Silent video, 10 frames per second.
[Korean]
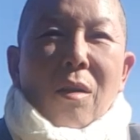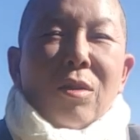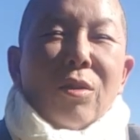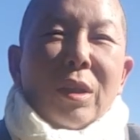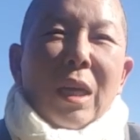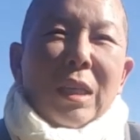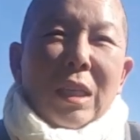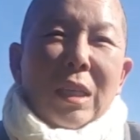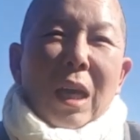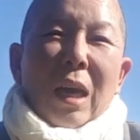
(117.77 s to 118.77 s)
어떻게
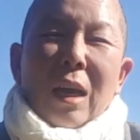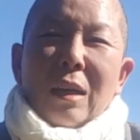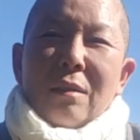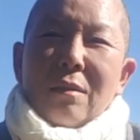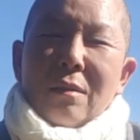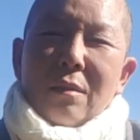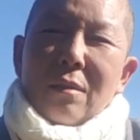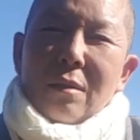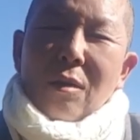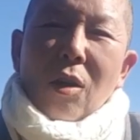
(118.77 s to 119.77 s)
진짜
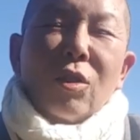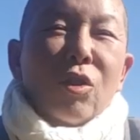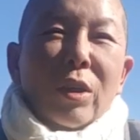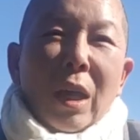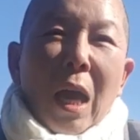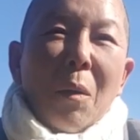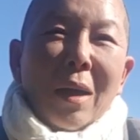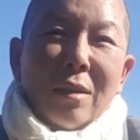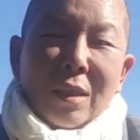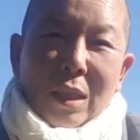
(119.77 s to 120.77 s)
어떻게
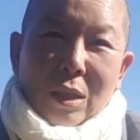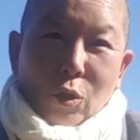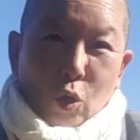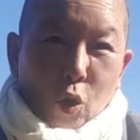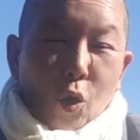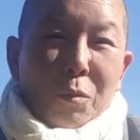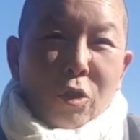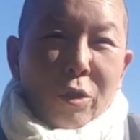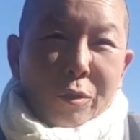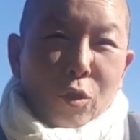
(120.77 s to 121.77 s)
해왔는지를 조금
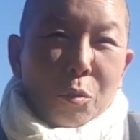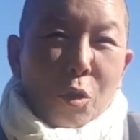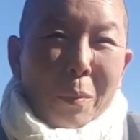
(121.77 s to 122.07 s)
저는 좀